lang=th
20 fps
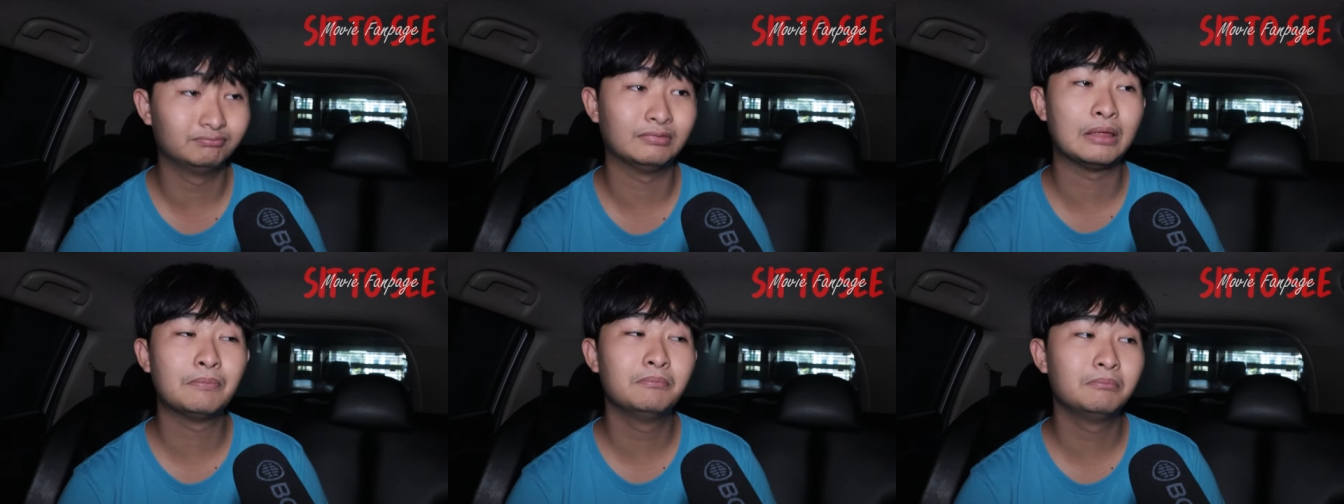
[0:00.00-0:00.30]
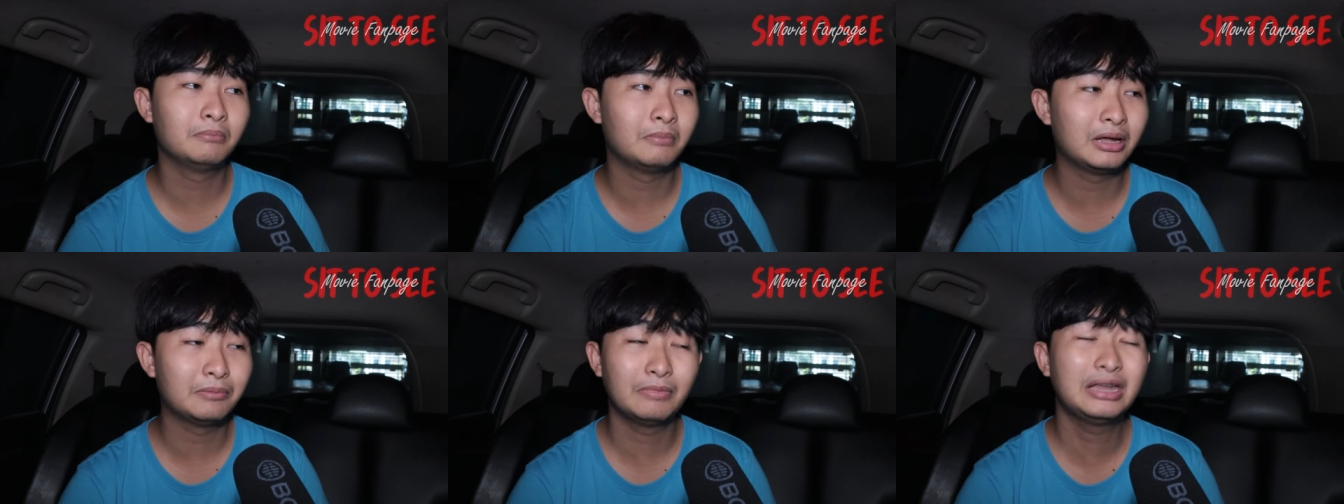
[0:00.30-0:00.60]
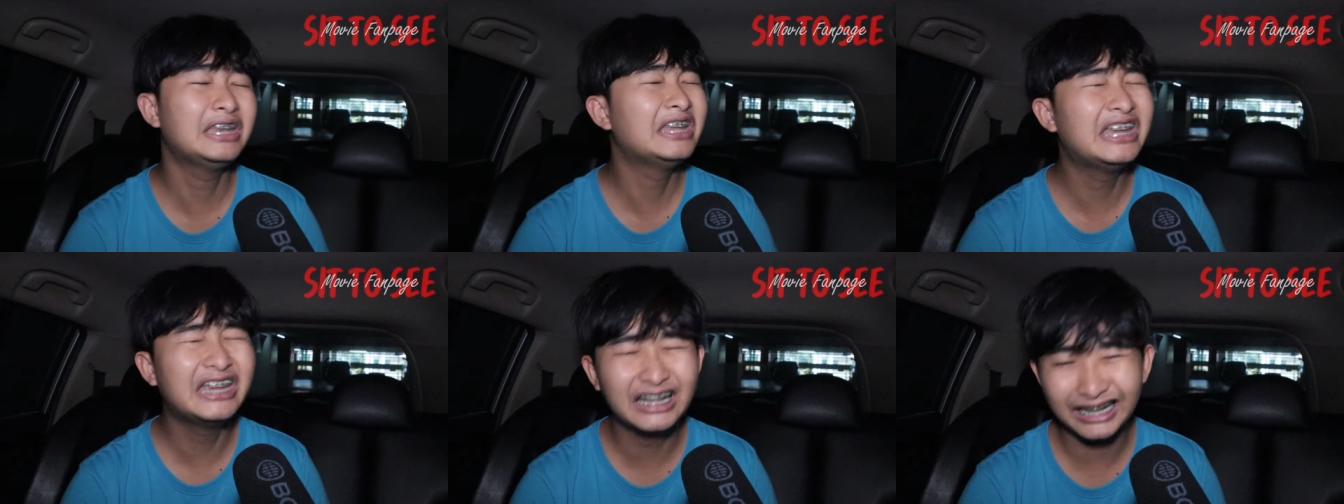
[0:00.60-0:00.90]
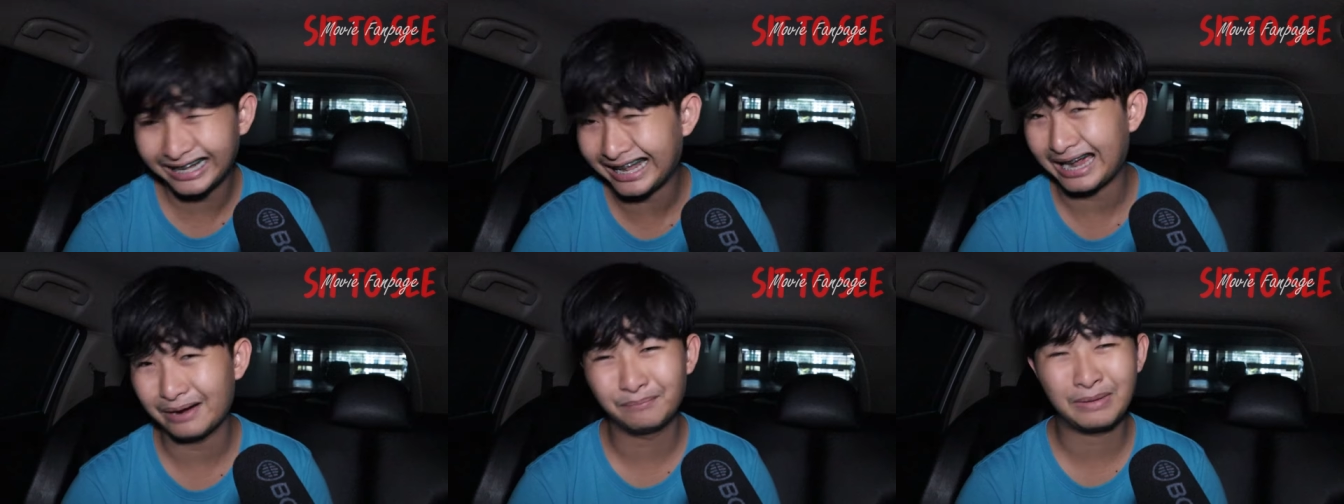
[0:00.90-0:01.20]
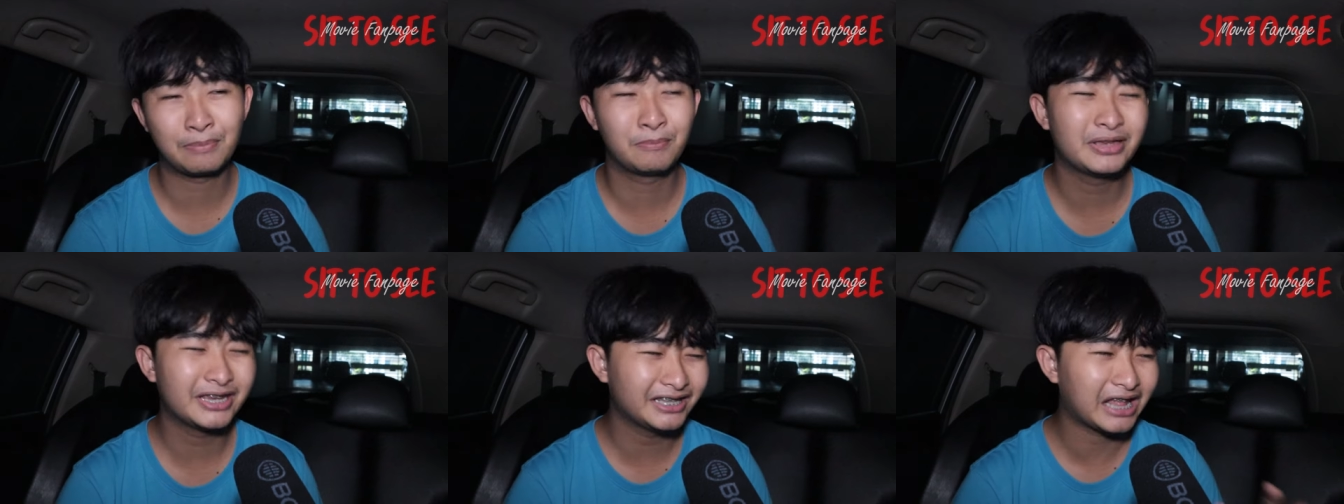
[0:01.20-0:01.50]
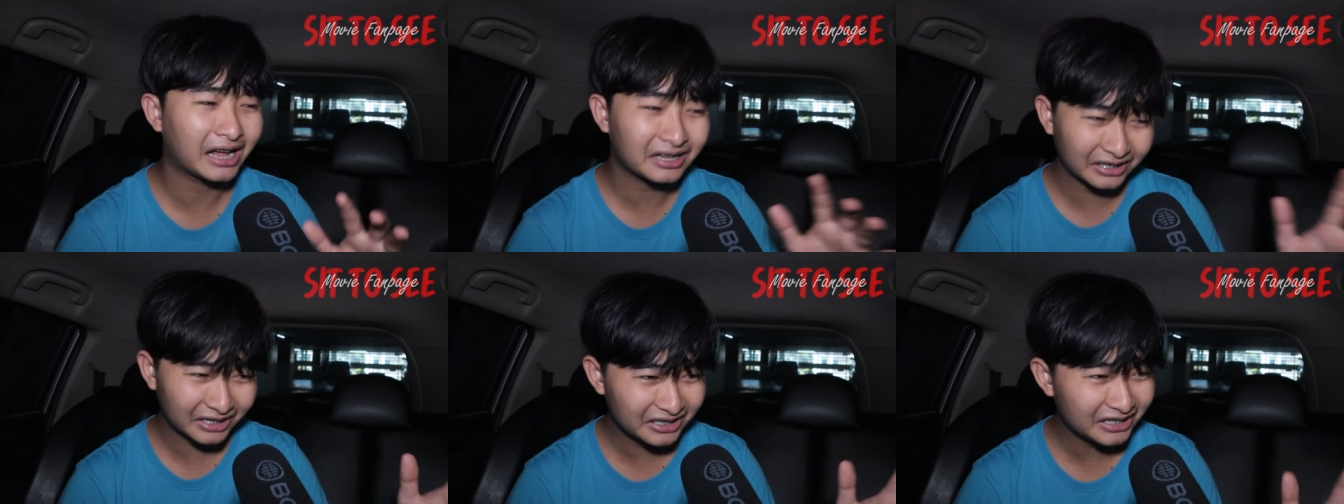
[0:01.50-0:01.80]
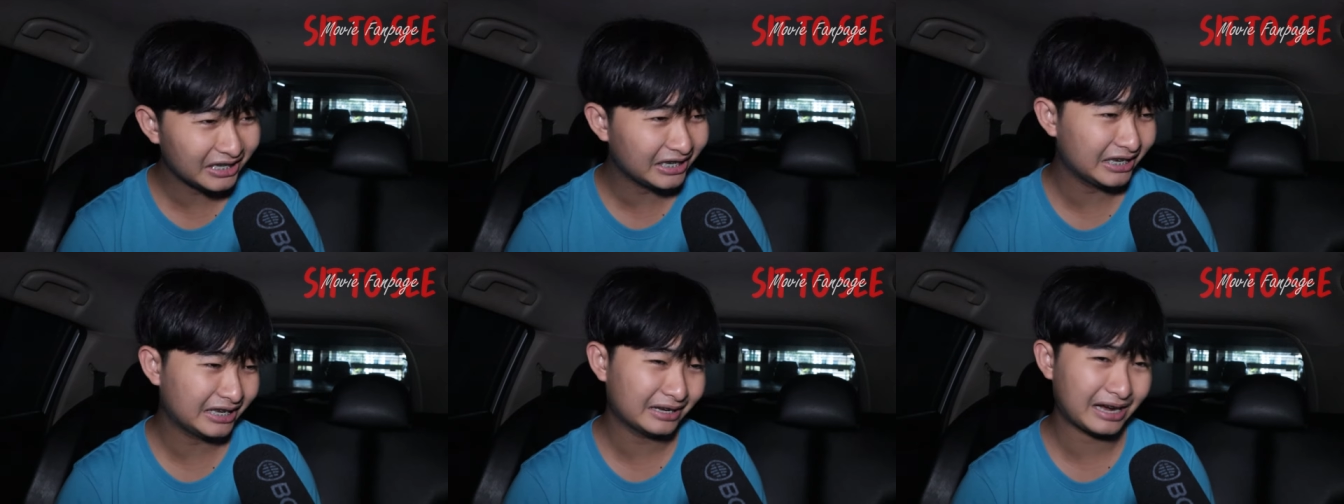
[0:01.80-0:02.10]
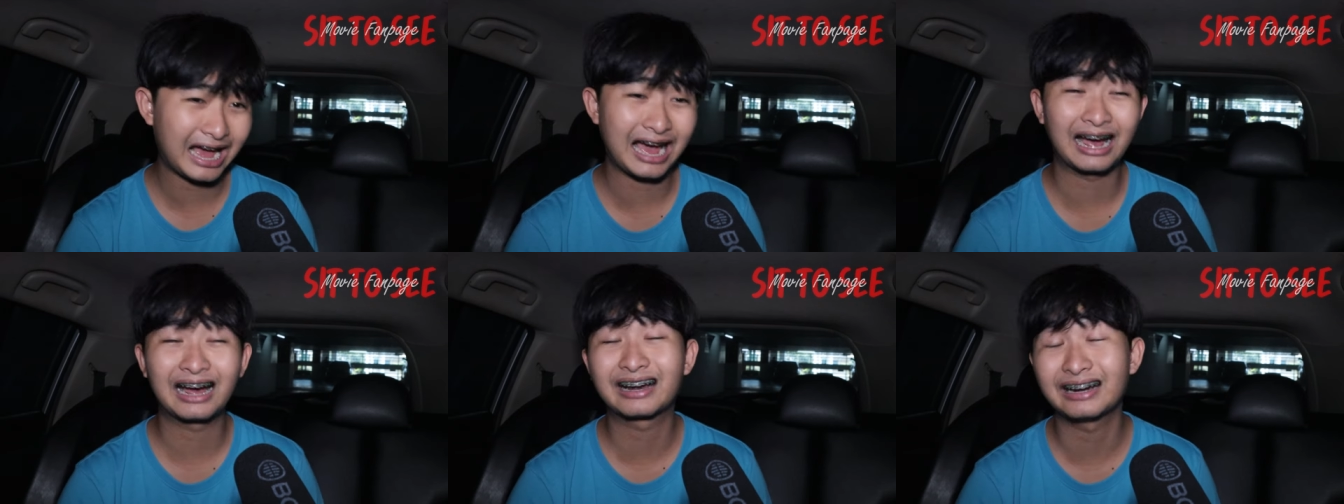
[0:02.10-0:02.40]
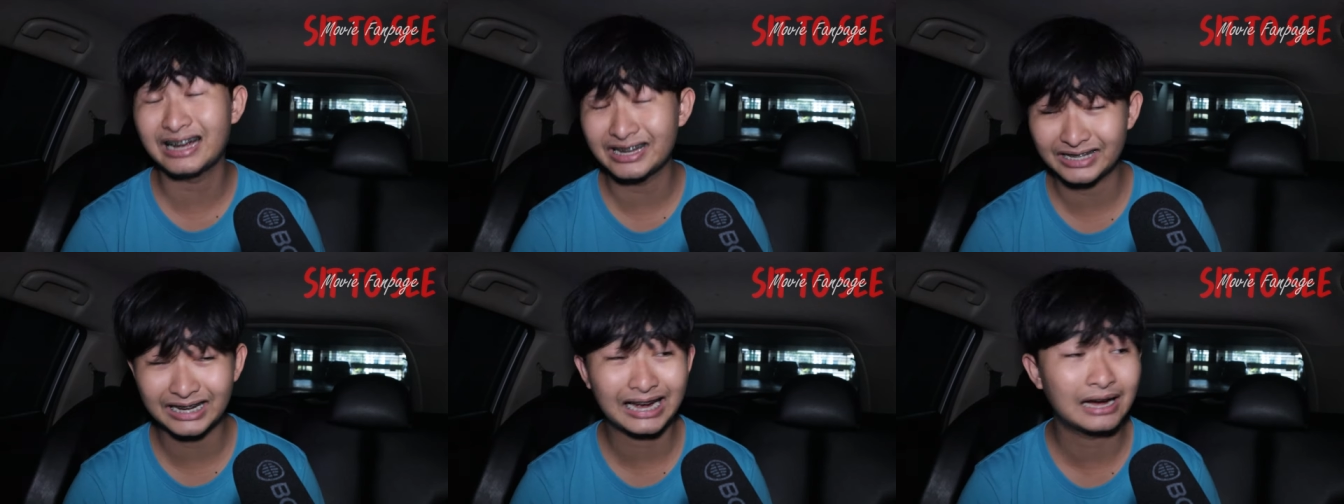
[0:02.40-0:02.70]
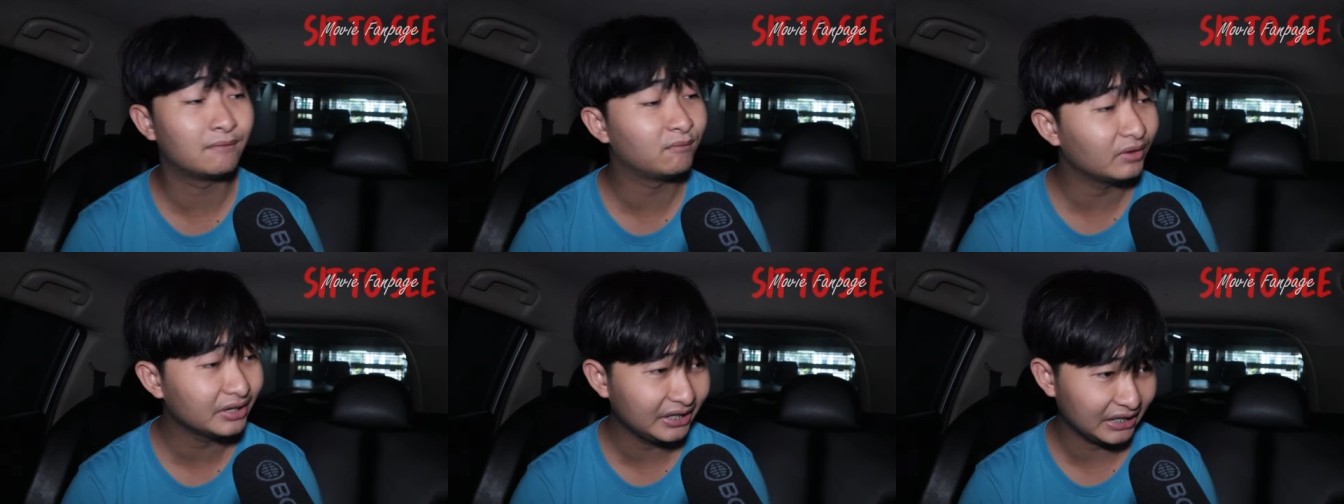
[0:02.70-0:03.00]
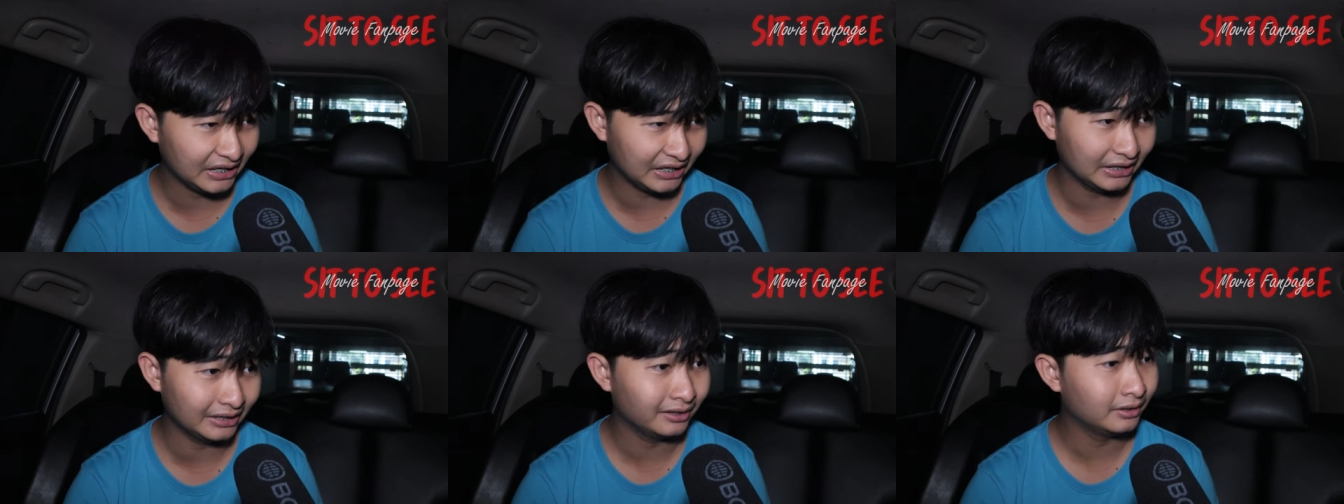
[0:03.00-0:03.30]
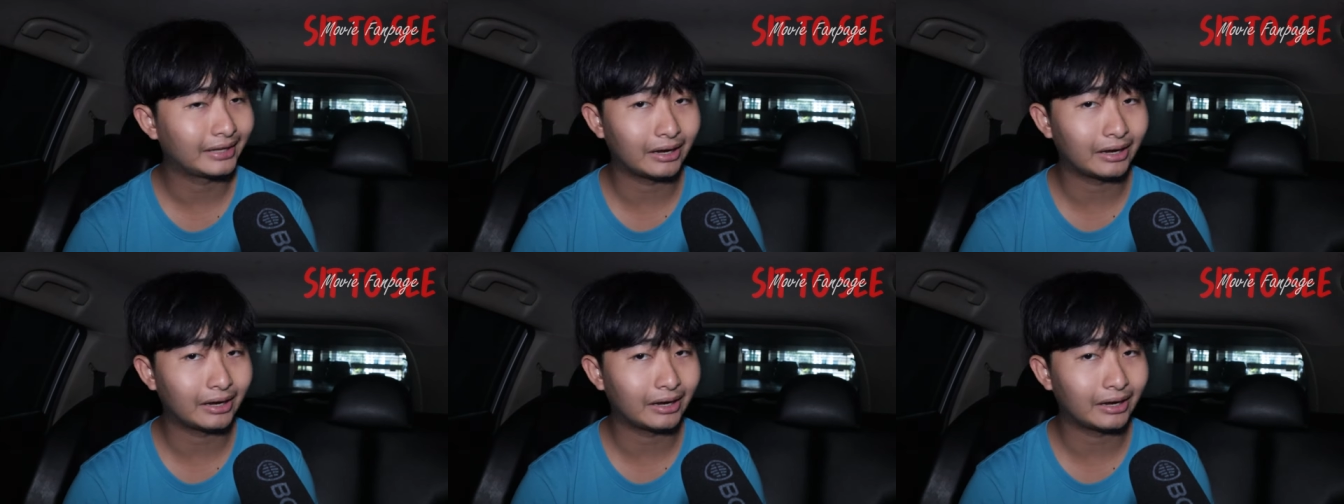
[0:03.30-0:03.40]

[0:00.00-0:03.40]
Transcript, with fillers: มันไม่ไม่ดีเลยแหละ มันไม่ใช่หนังที่ดีห่างไกลจากคาว่าดี